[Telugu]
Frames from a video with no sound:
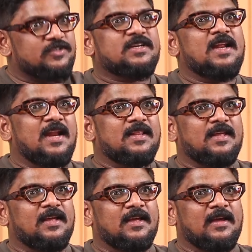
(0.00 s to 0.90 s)
ఒరిజినల్
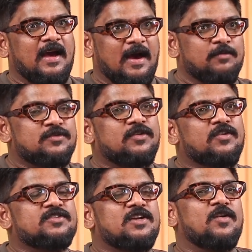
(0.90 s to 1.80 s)
అది హౌస్
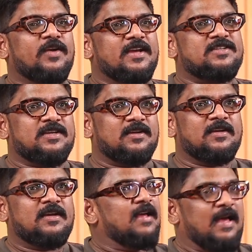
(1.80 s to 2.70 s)
కూడా ఒరిజినల్
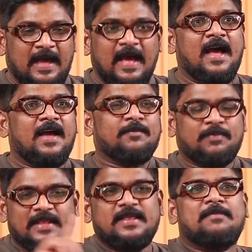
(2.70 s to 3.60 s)

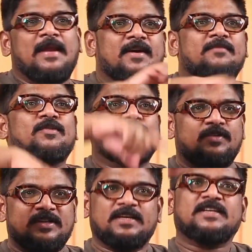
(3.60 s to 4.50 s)
ఇప్పుడు అదే బలగం
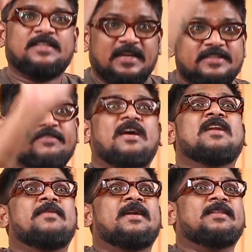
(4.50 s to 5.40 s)
నువ్వు నిజంగా చిరంజీవి
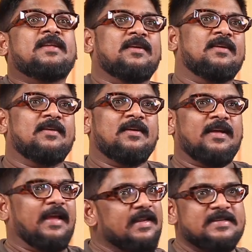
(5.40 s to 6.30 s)
గారిని పెట్టితి
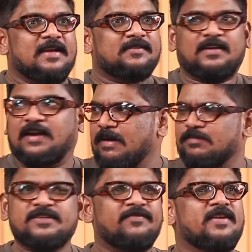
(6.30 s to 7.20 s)
ఏం చేస్తారు
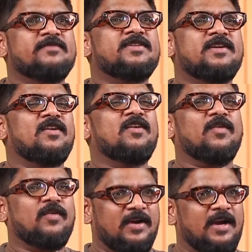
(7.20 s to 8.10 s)
రామోజీ ఫిలిం సిటీలో
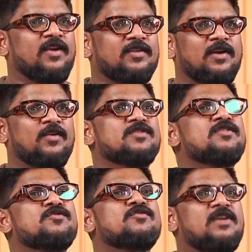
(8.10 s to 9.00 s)
రెండు వందల
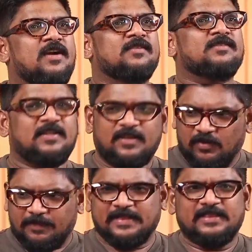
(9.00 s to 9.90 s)
రోజులు షూట్ నడుస్తుంది
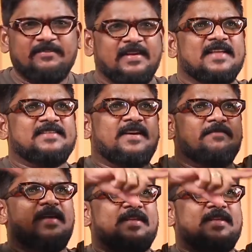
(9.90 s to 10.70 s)
ఒక పెద్ద విలేజ్ సెటప్